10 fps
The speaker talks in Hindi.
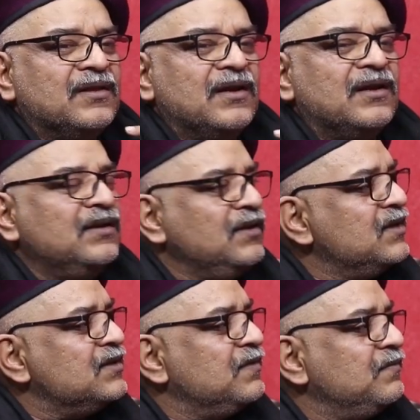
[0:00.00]
था हम्म।
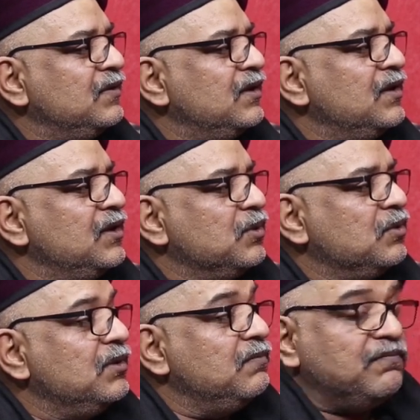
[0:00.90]
ये सब
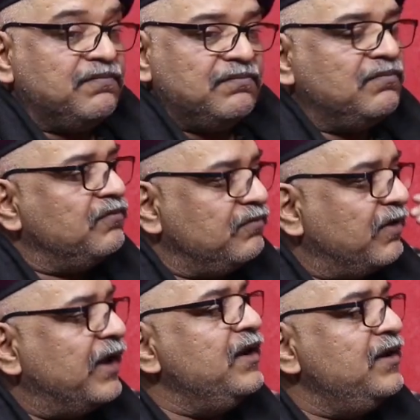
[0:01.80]
क्योंकि
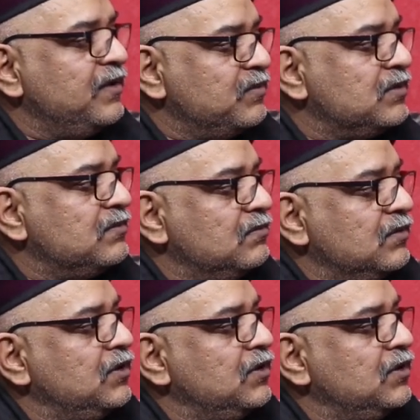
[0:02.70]
फाइल नेम्स